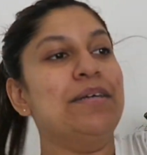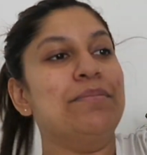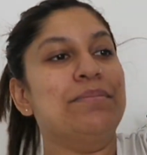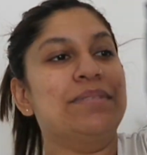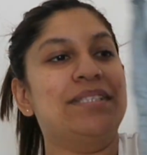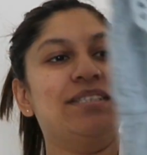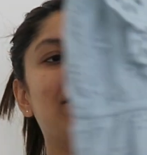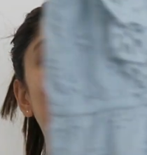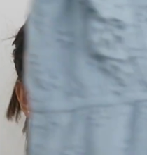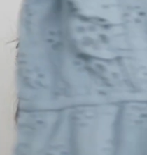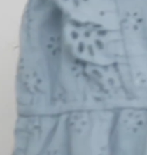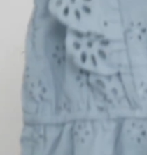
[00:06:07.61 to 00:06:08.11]
Mais
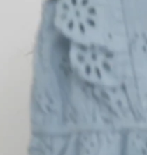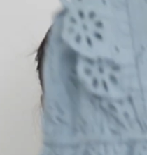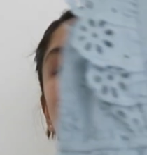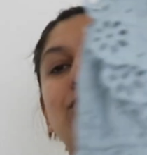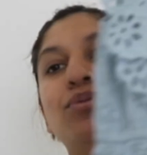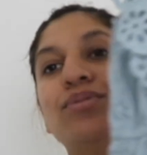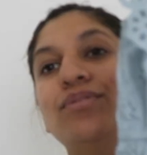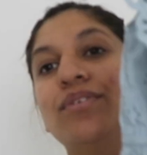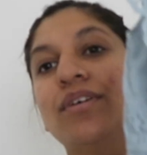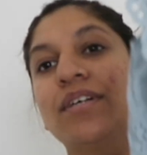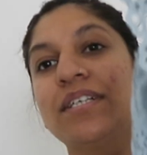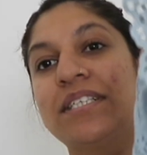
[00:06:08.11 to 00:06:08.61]
c'est vraiment la
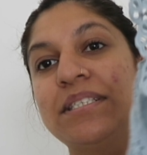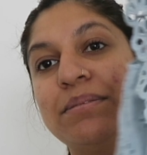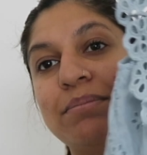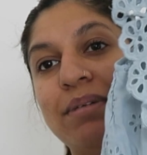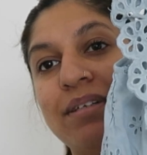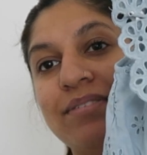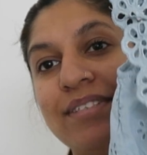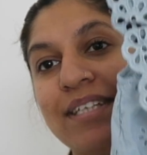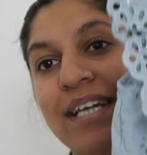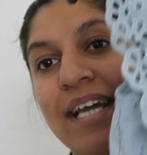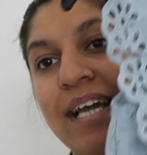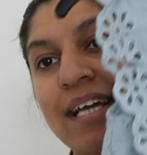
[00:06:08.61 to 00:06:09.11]
couleur qui
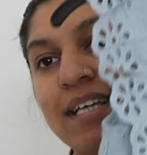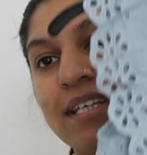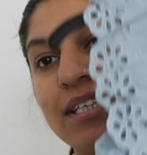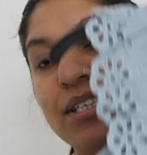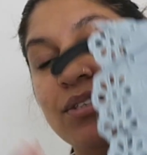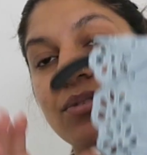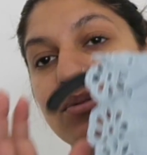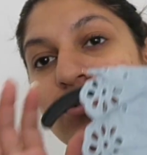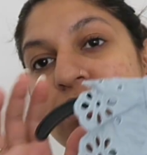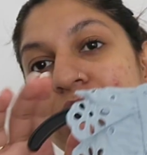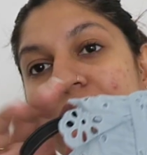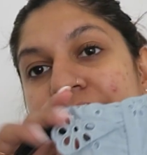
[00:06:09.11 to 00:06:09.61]
m'a fait
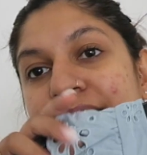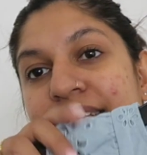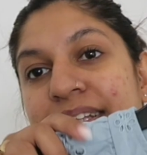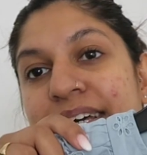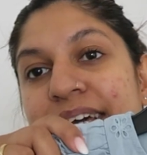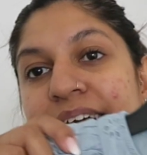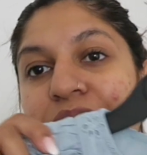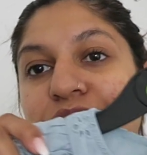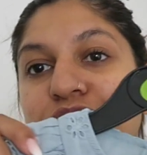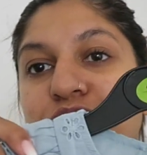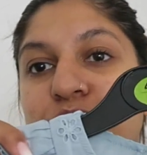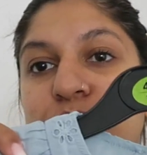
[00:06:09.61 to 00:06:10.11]
craquer. Donc
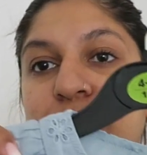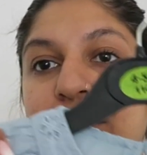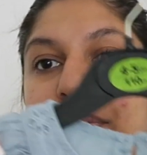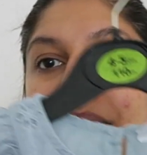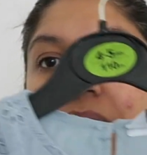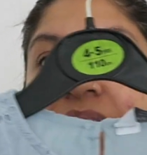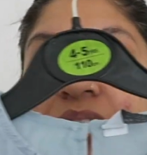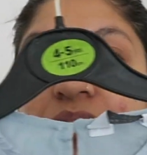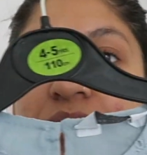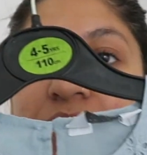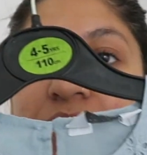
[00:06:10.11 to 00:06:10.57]
Laina, elle, je l'ai pris